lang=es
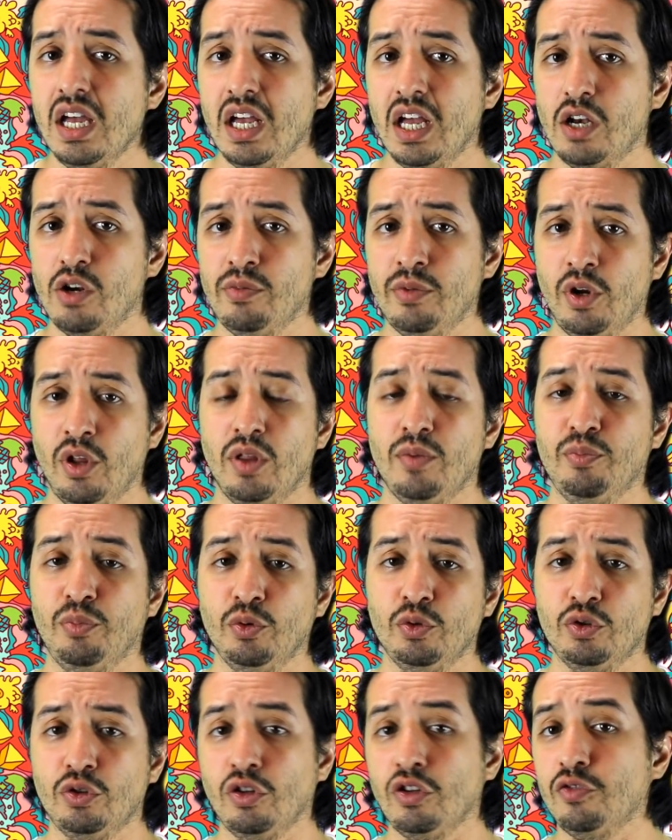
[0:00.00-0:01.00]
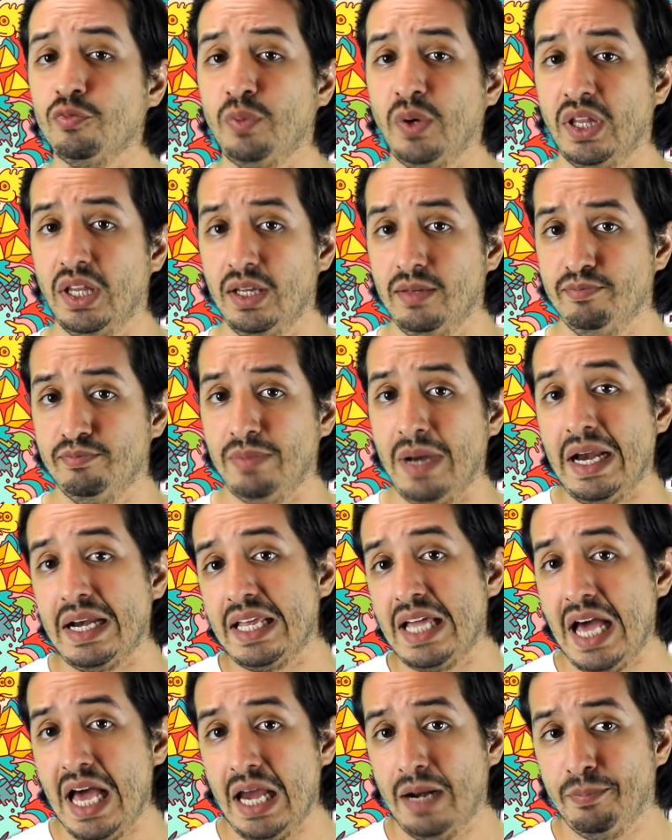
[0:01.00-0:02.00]
El número de puntos puede
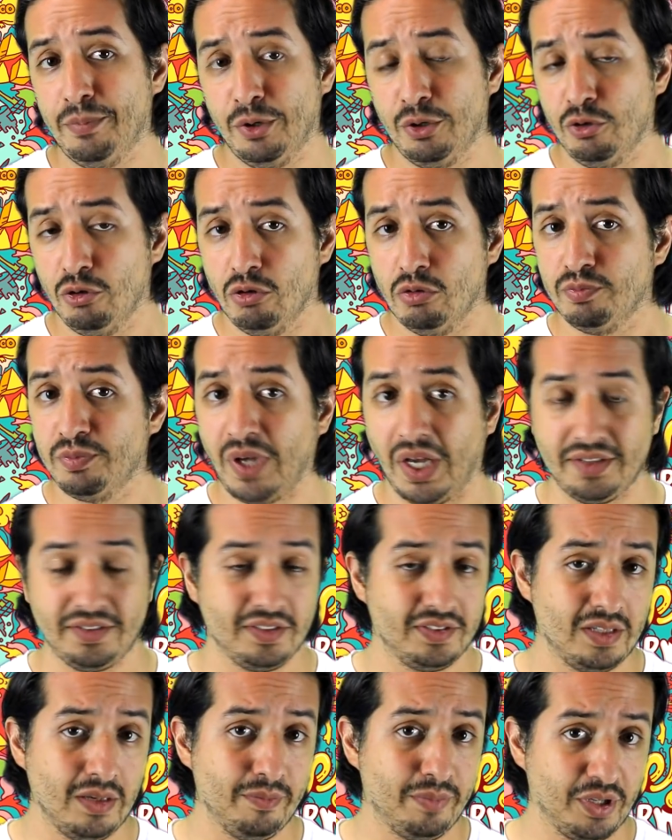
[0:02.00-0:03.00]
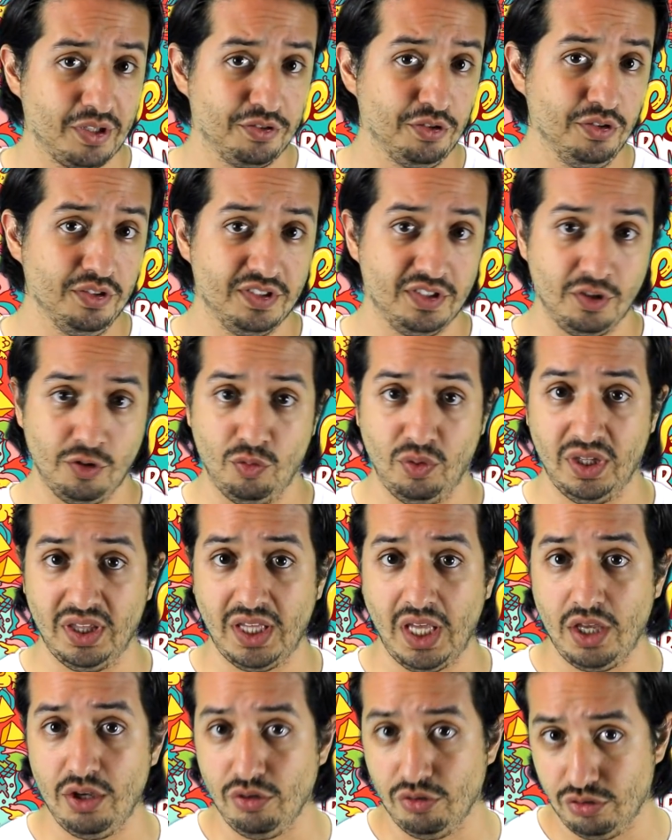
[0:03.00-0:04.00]
variar, pero casi siempre son
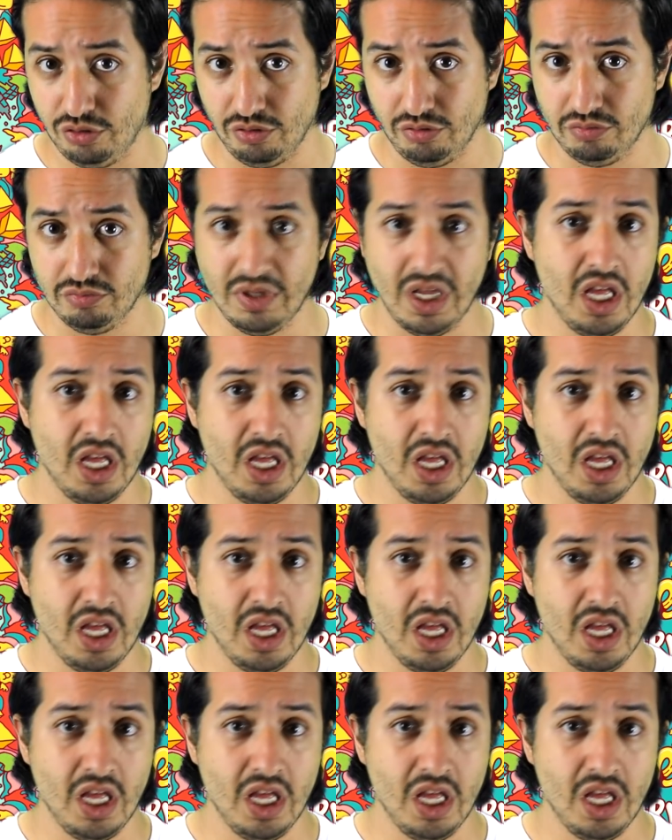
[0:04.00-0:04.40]
58.